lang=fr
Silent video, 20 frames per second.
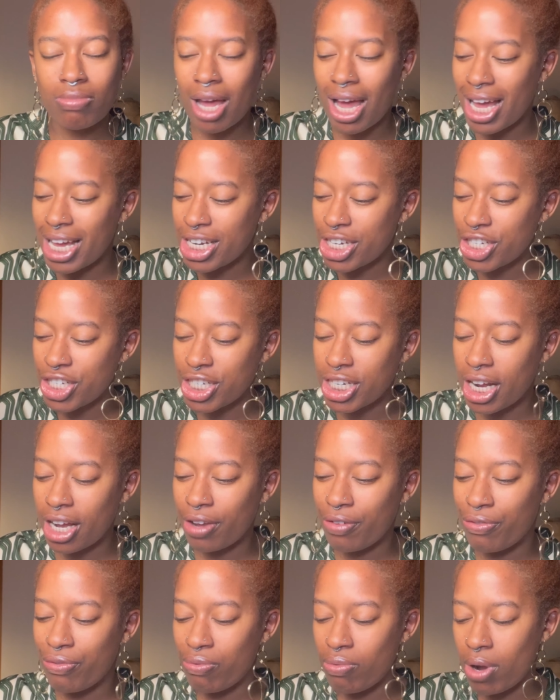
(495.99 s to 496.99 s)
À chaque
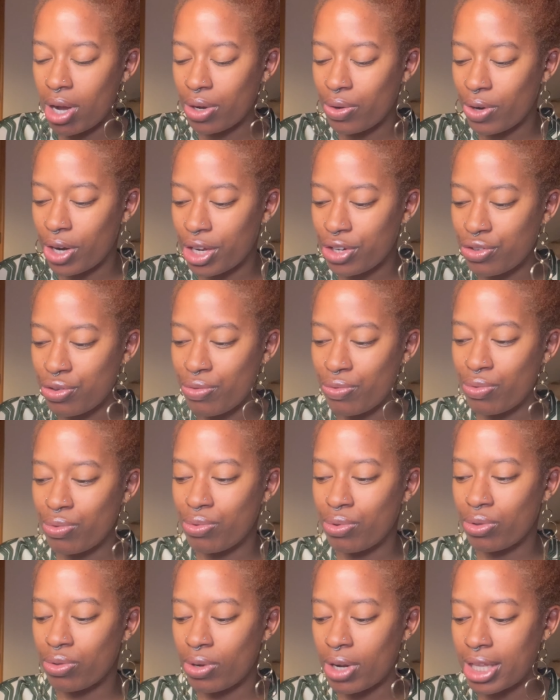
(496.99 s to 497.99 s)
fois que la
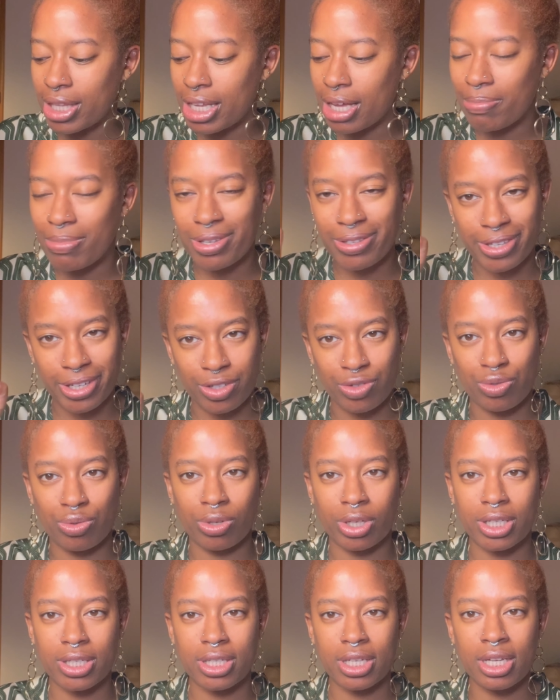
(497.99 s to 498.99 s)
chevelure de la dame est
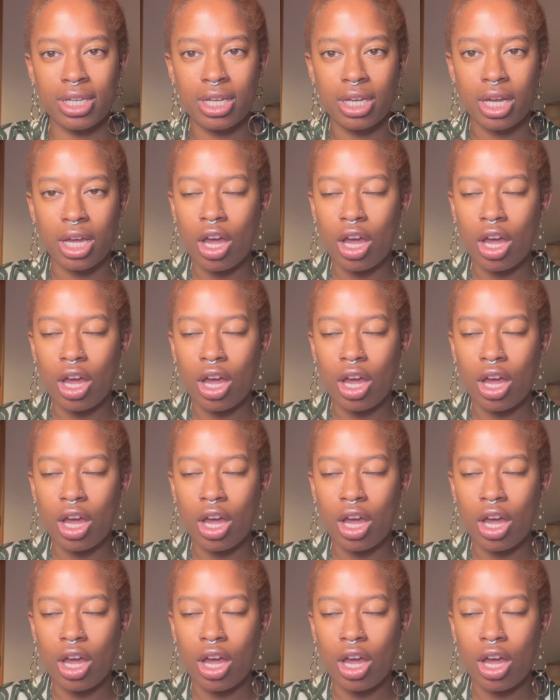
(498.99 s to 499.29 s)
texturisée,